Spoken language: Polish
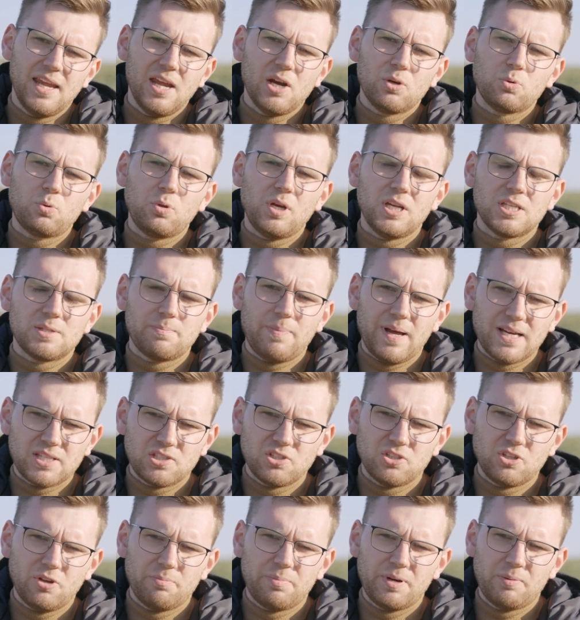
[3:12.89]
który jest
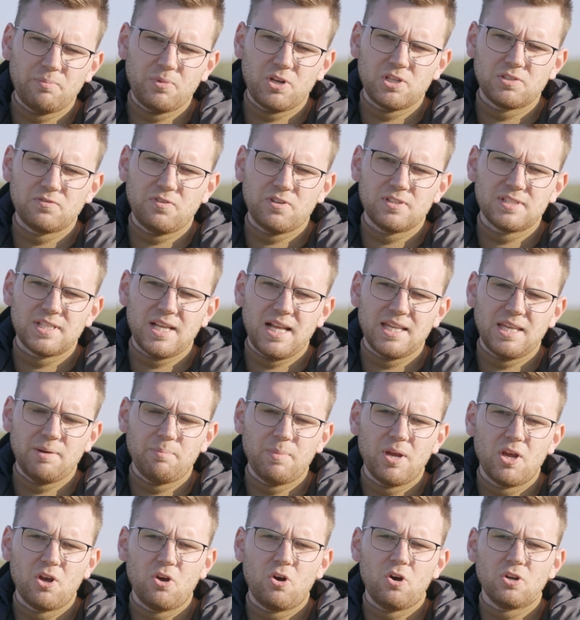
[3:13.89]
bardzo dobrym rozwiązaniem,
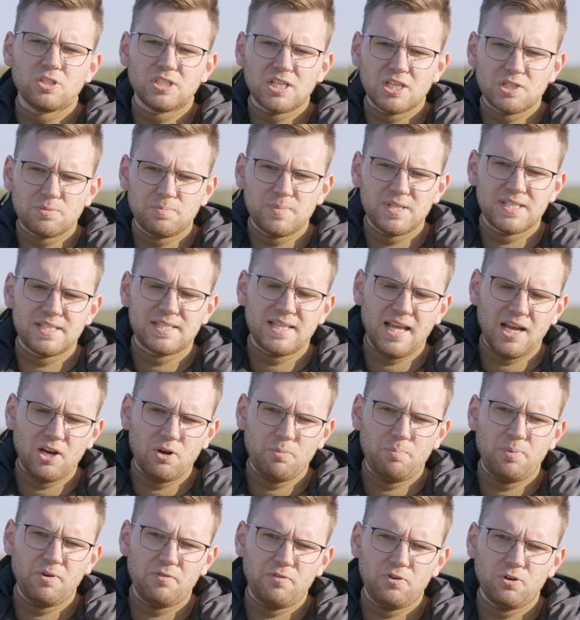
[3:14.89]
chociażby z tego
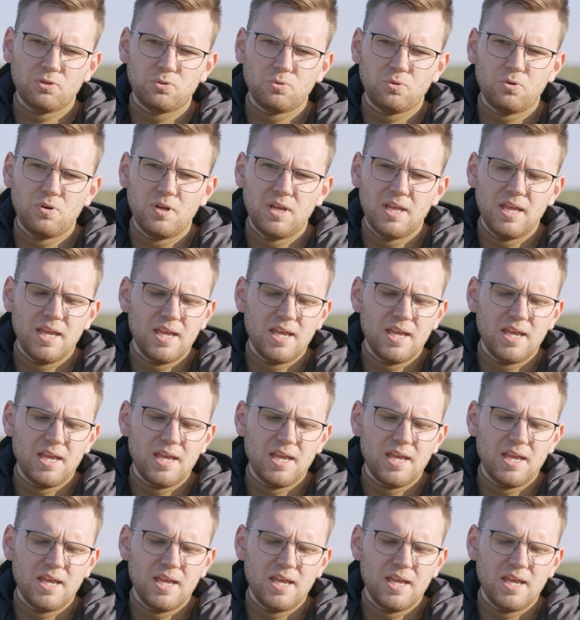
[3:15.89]
powodu,